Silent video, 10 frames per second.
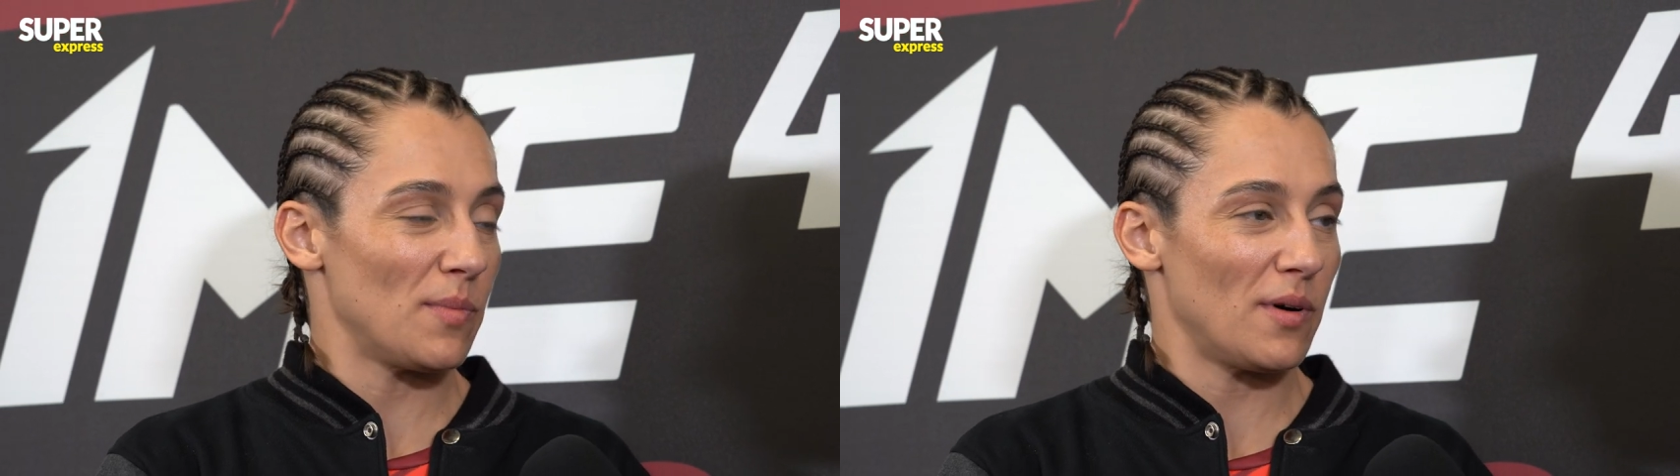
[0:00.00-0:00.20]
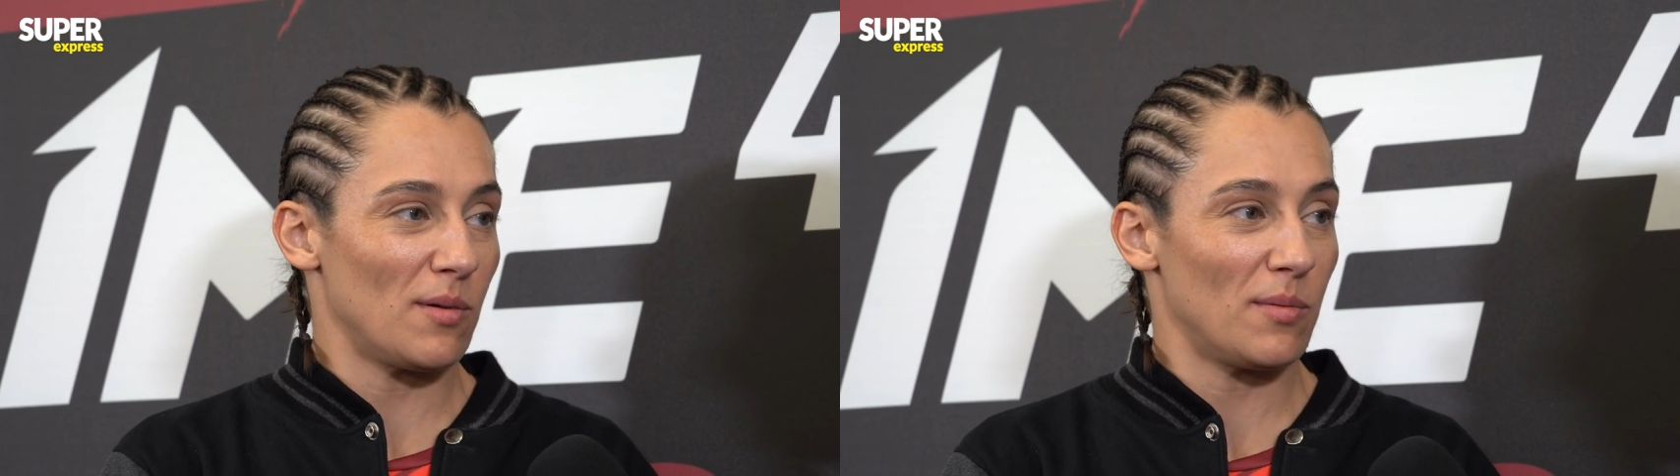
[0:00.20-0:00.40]

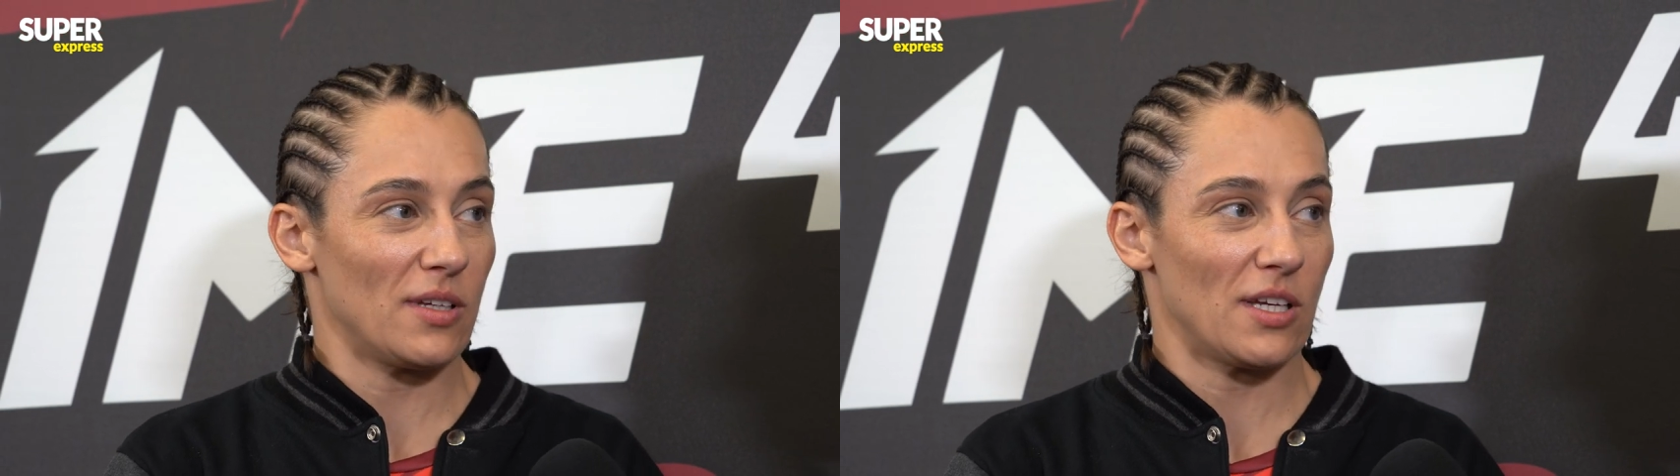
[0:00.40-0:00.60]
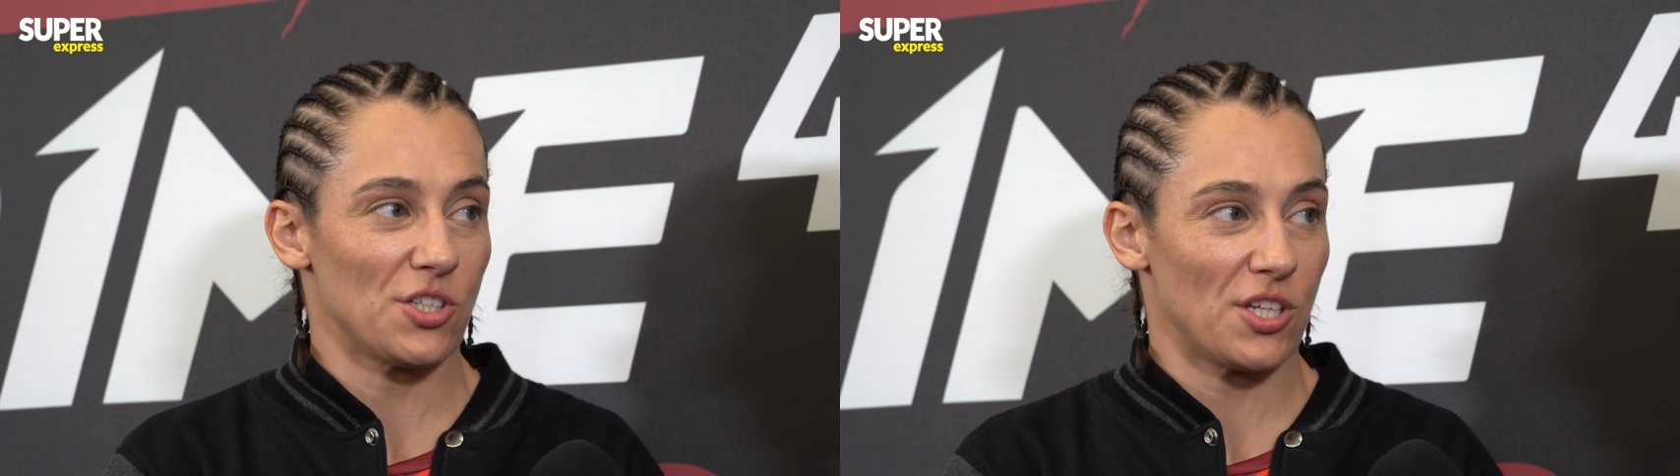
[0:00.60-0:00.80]
bo, bo
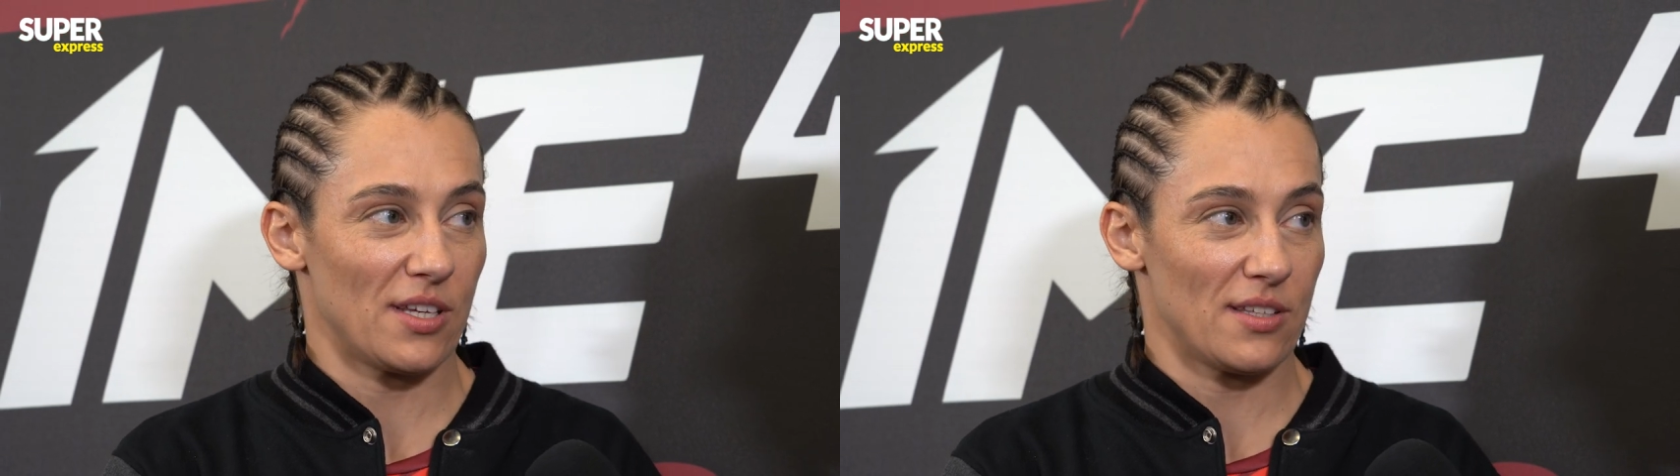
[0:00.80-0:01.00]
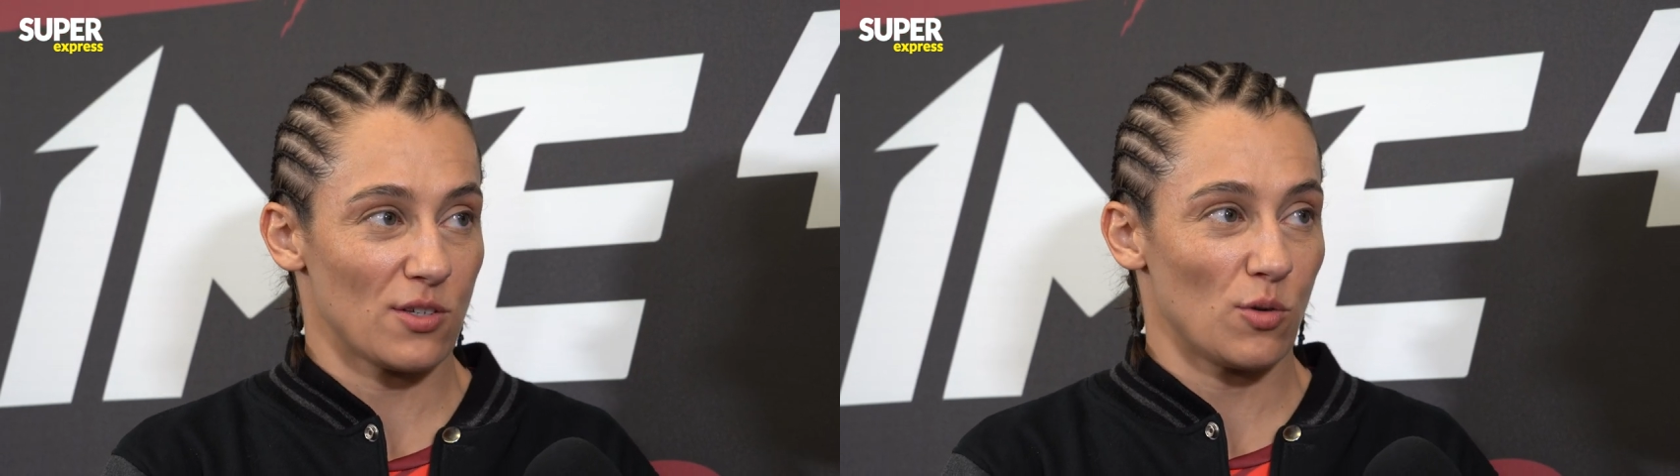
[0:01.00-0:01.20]
ja
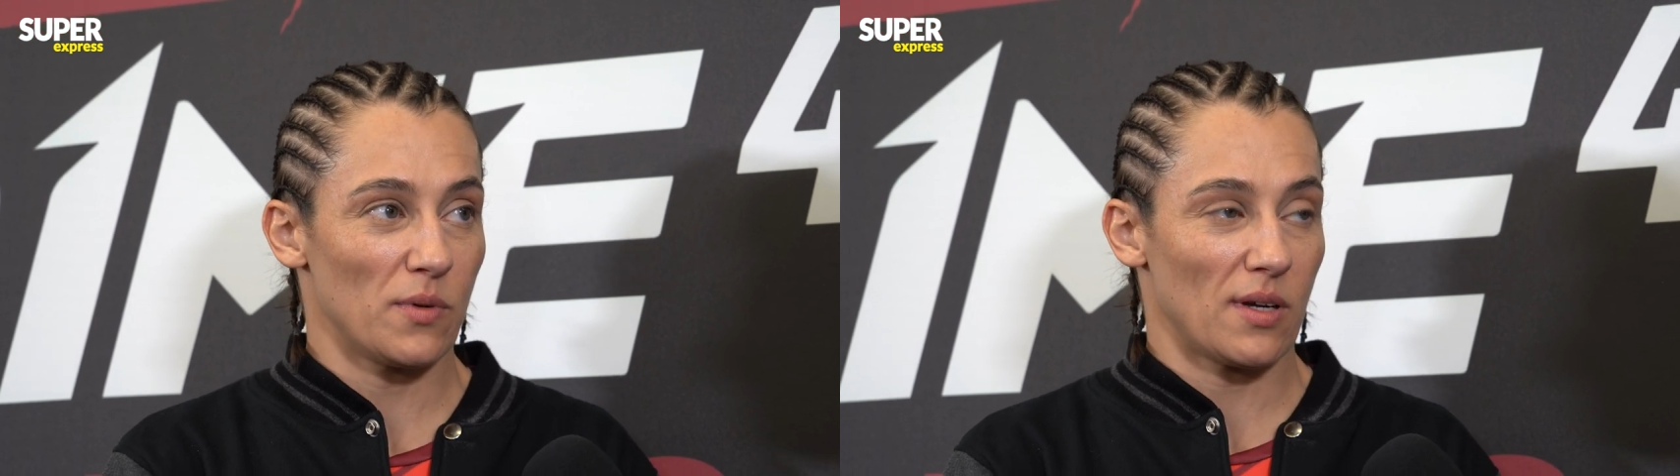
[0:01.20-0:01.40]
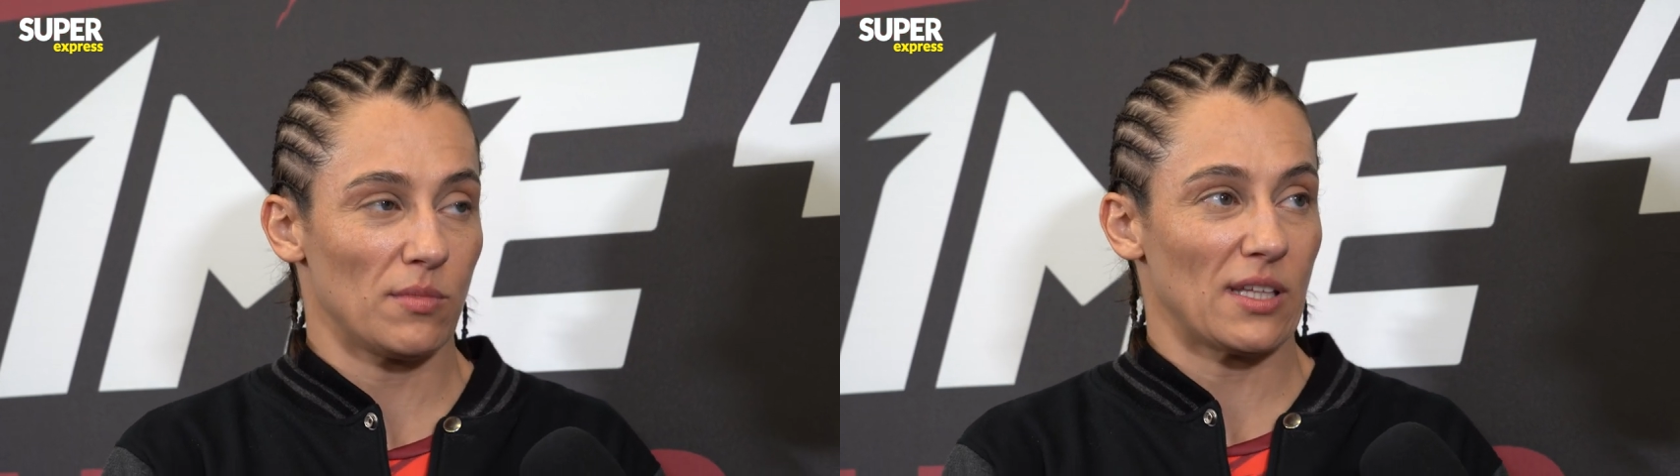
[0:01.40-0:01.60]
się
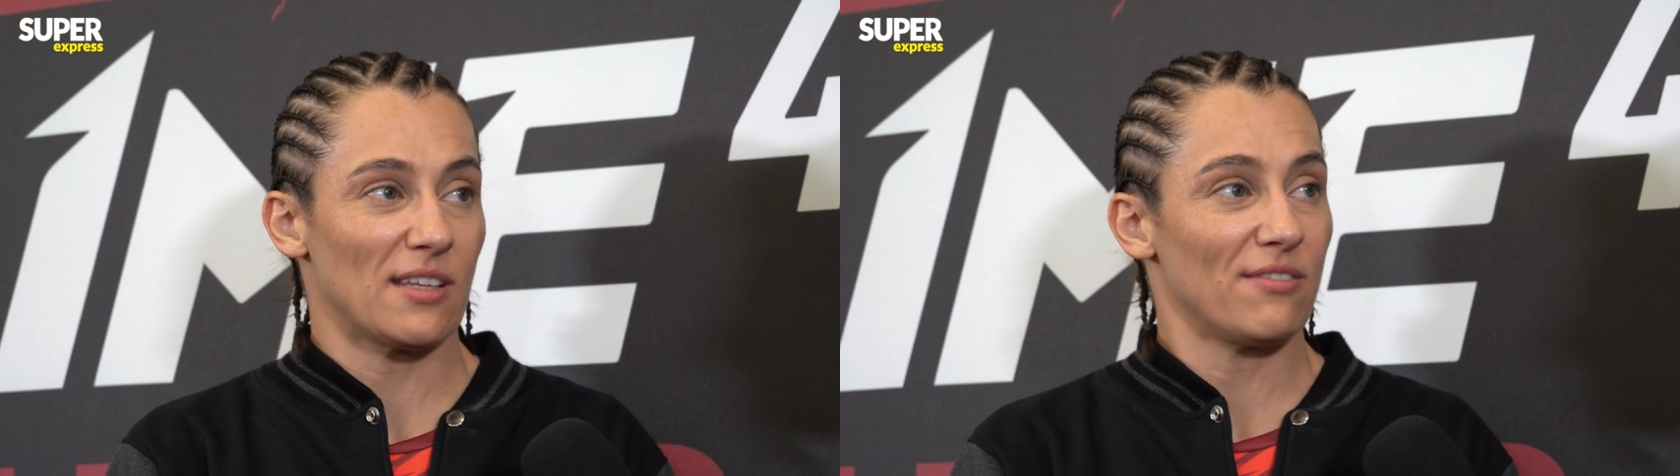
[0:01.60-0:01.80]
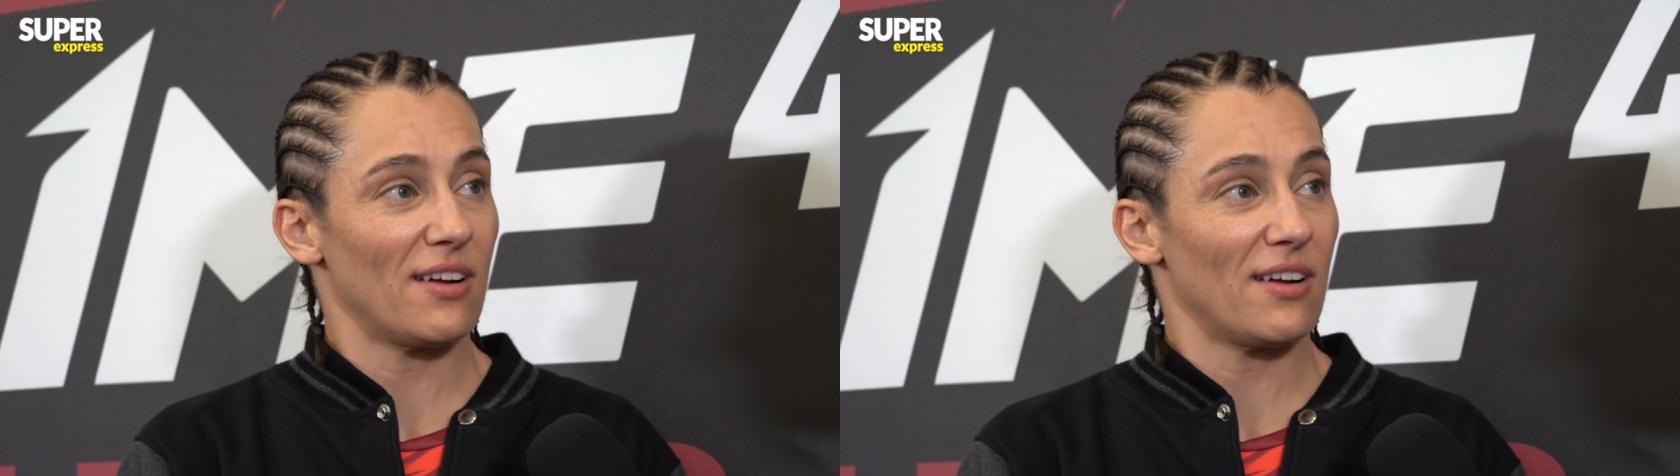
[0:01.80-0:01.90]
skupiłam na tej